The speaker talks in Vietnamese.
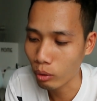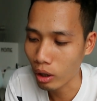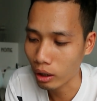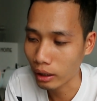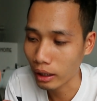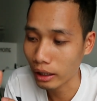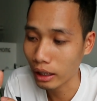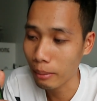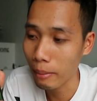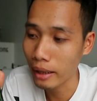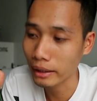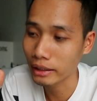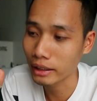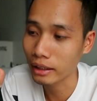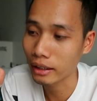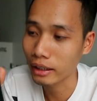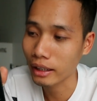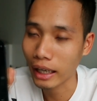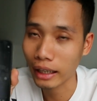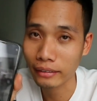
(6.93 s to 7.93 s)
hoặc là các bạn chỉ
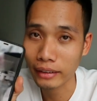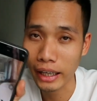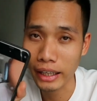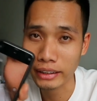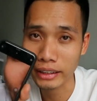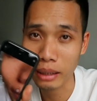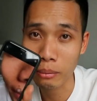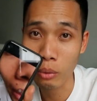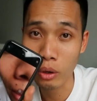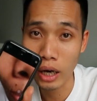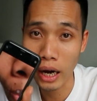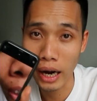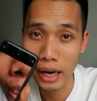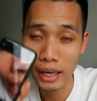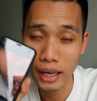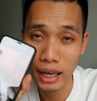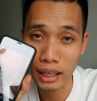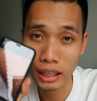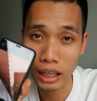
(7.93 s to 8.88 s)
cần gạt tay sang một cái là